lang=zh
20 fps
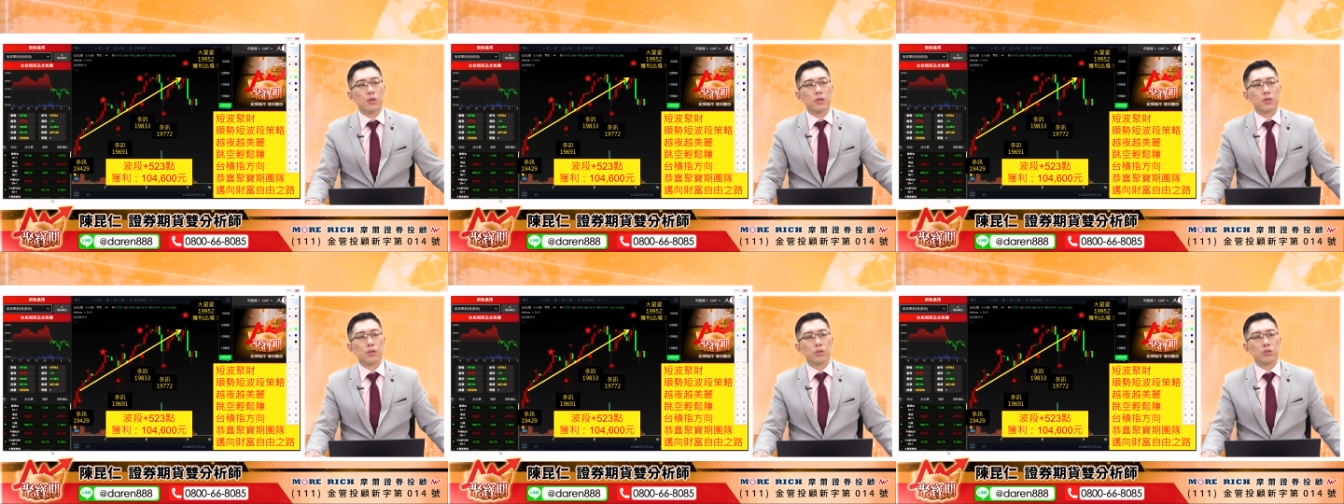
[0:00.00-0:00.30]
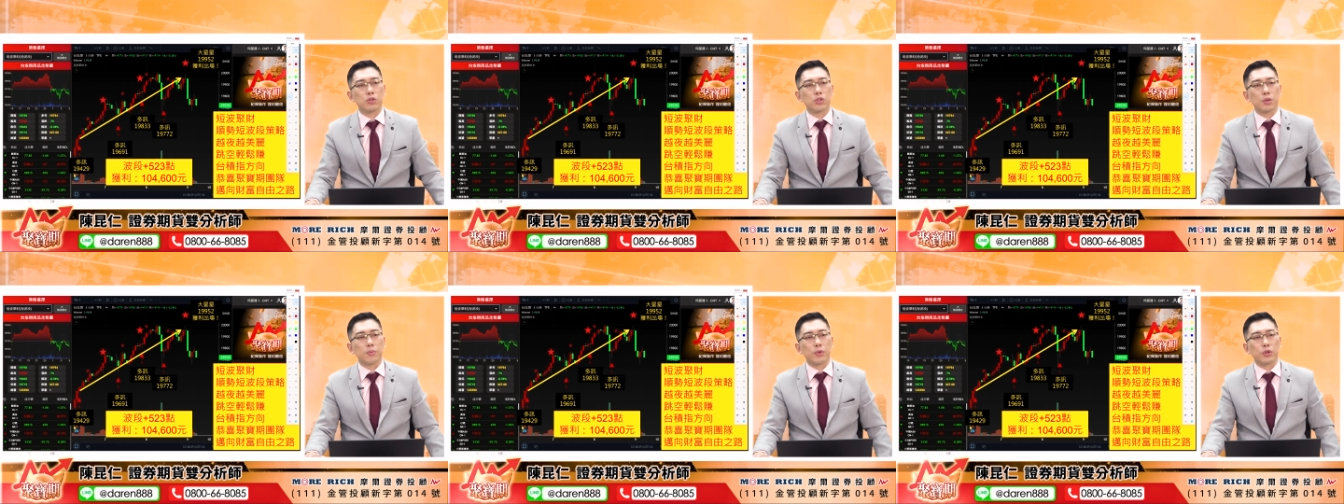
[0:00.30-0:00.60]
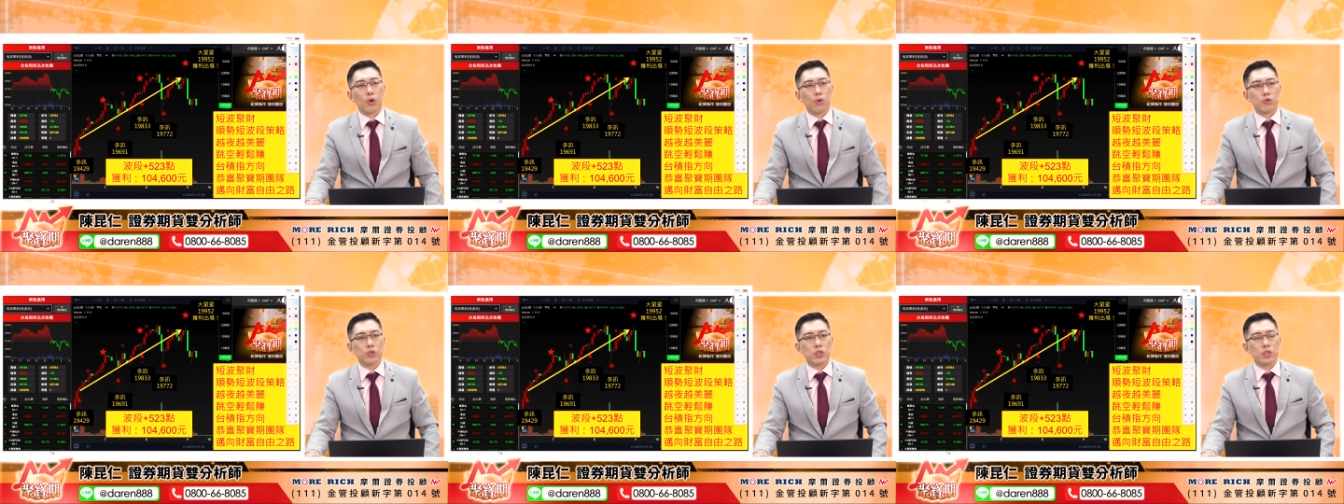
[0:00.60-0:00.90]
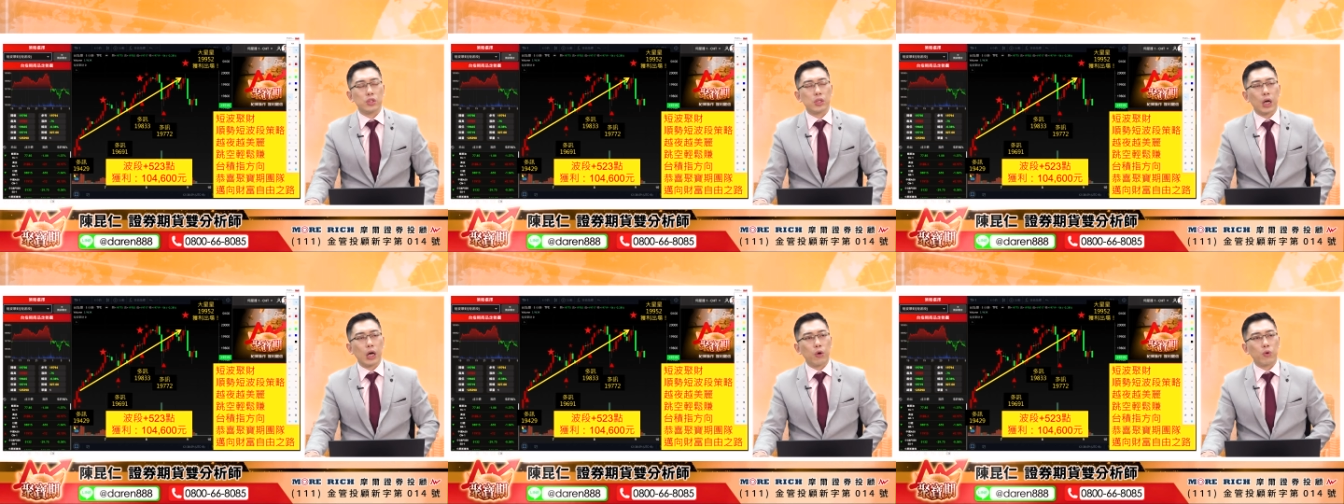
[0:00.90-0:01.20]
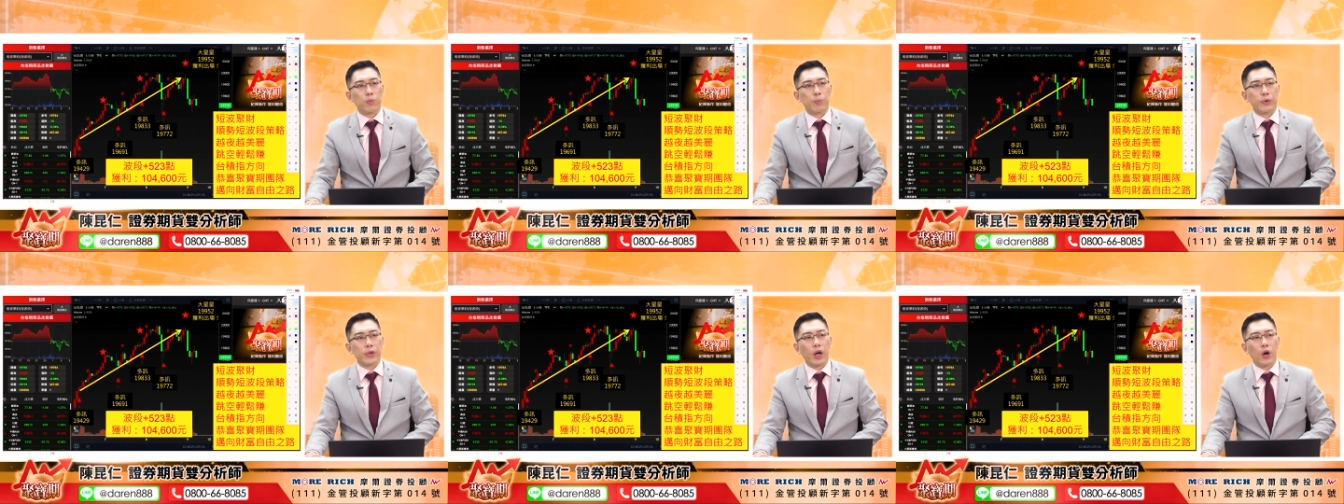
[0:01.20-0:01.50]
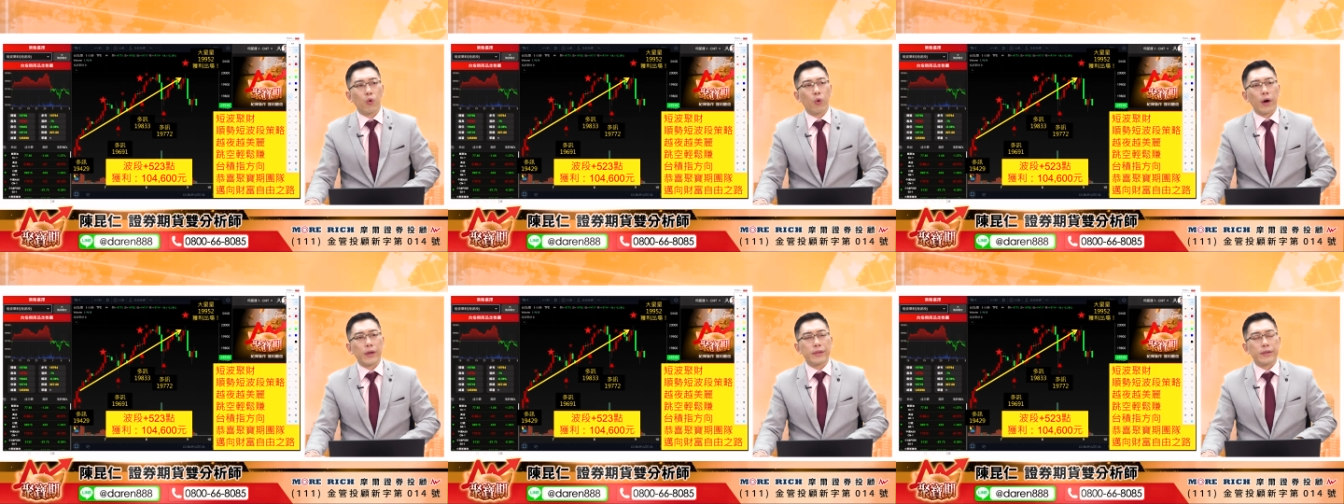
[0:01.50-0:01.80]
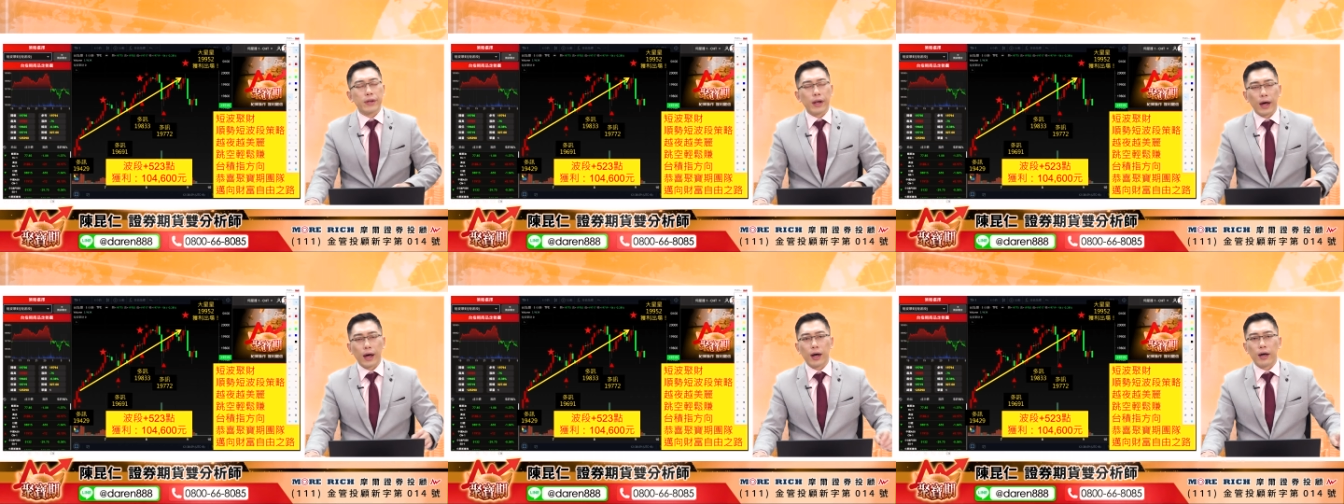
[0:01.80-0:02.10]
那是什么东西啊，我不要玩
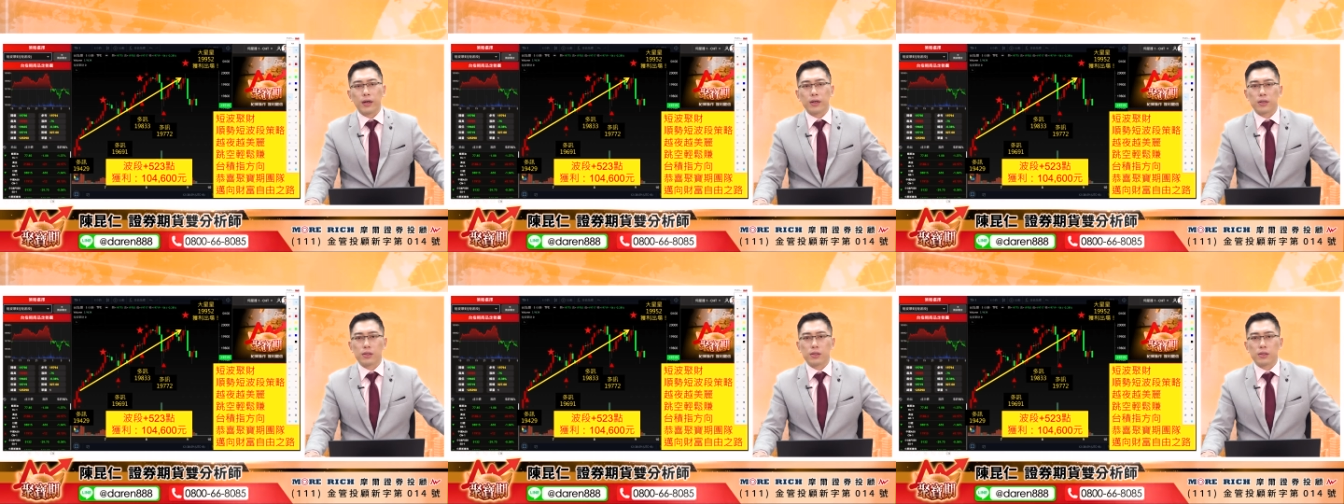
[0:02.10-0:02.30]
的啦。